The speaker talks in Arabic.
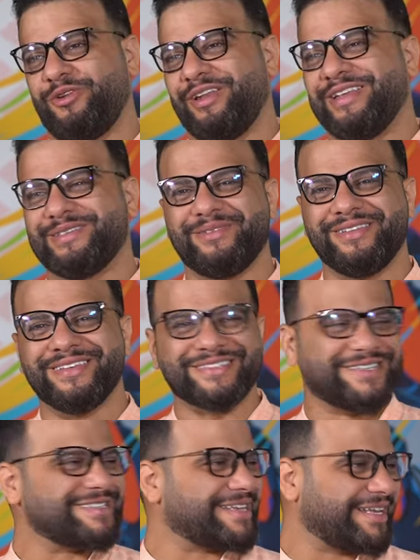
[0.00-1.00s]
ولازم
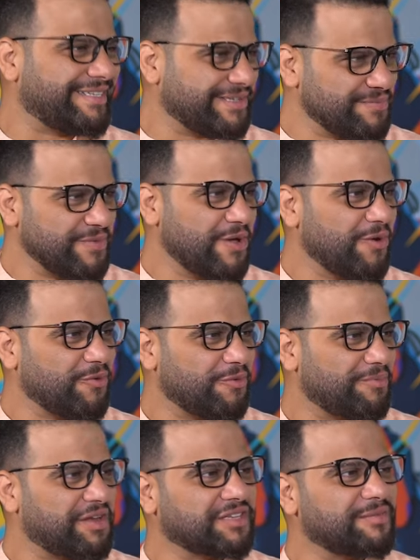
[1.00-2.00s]
الناس تزعل
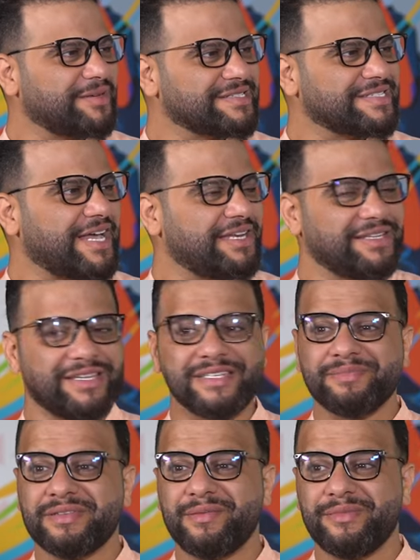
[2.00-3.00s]
وامبارح طبعا زعل
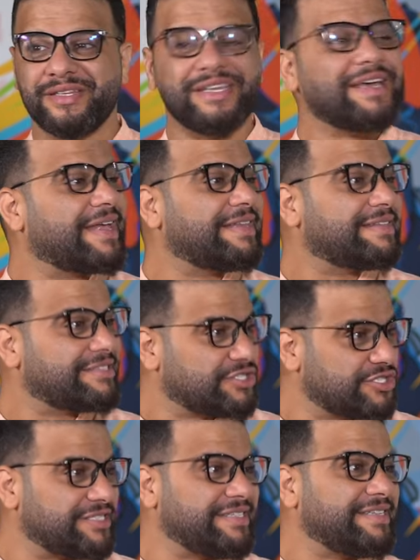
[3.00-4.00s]
الناس بسبب ان هي كان
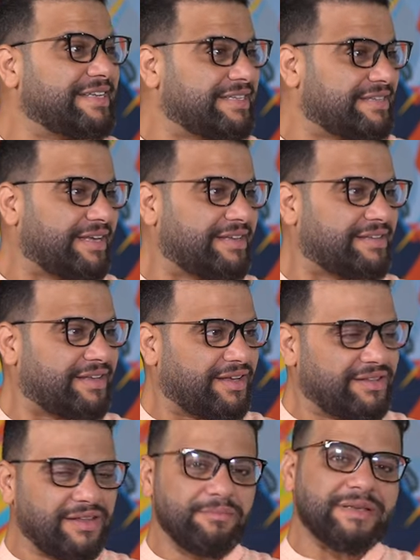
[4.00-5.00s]
شديد جدا جدا
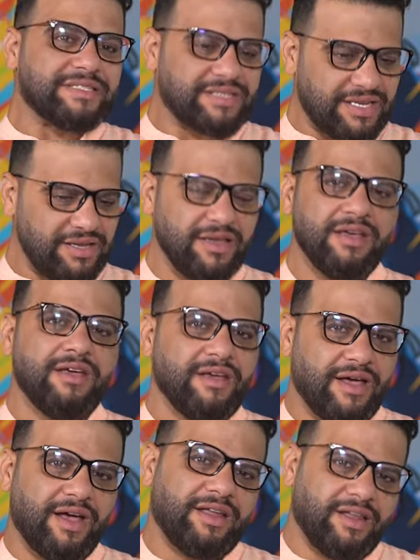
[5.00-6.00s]
جدا بس تاني
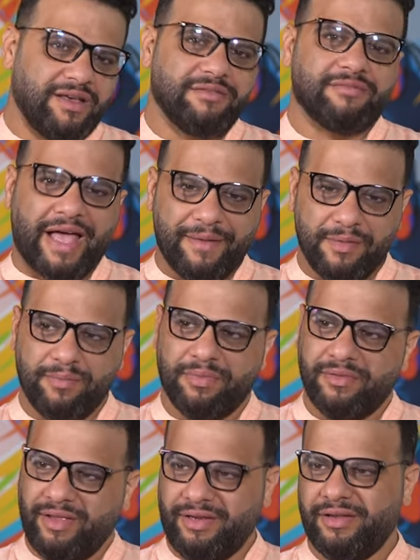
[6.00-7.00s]
انا حابب
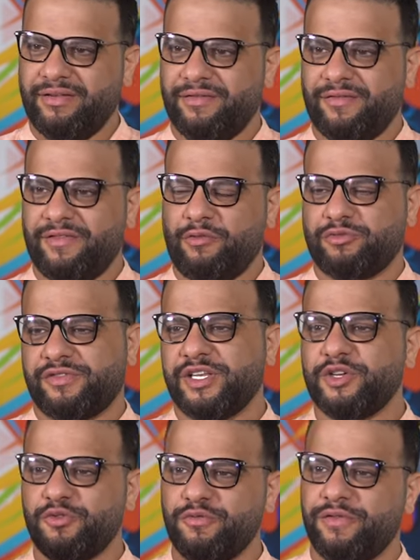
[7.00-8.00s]
ان احنا لو
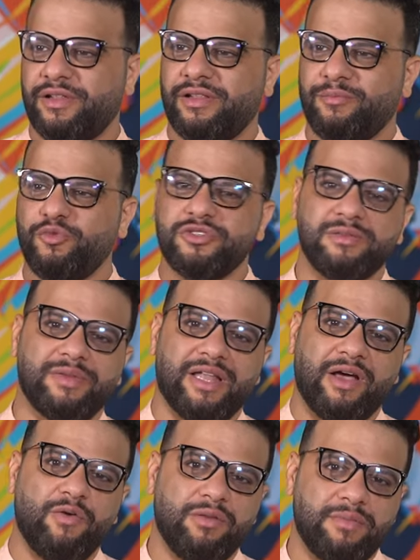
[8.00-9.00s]
تفتكروا في الموسم
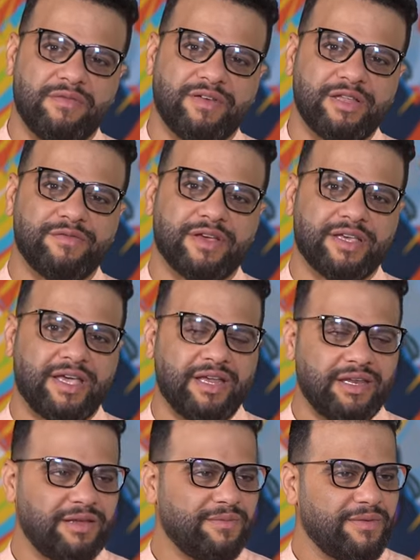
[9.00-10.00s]
الاول من فكرتك يا
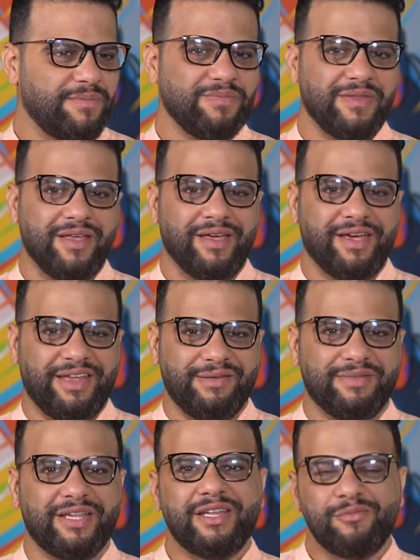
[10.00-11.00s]
اهلي
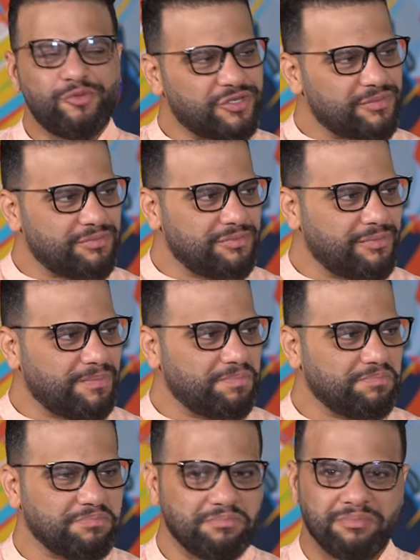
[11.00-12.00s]
احنا بدانا الموسم
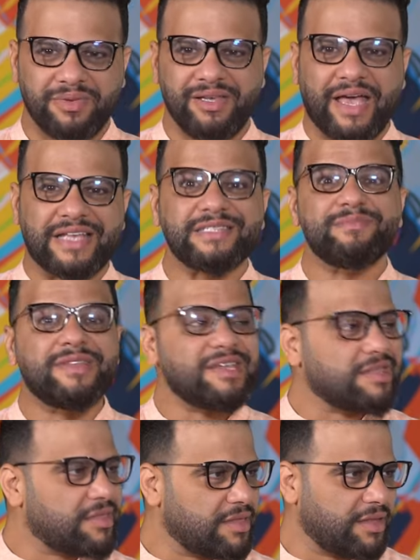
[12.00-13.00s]

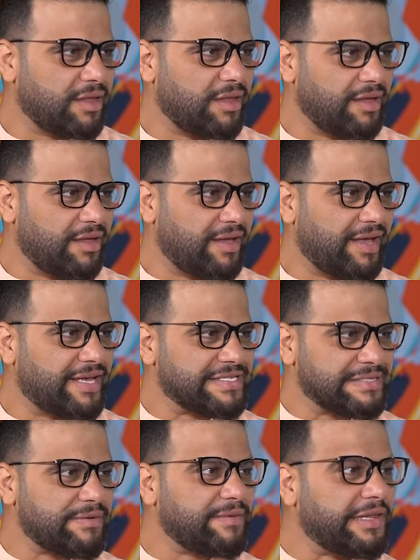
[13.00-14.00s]
بهزيمتين
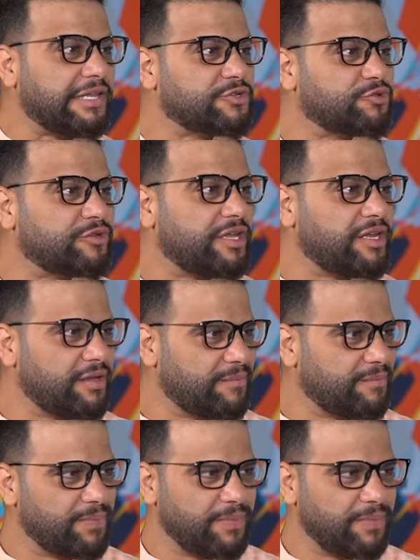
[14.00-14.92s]
هزيمه من الهلال السوداني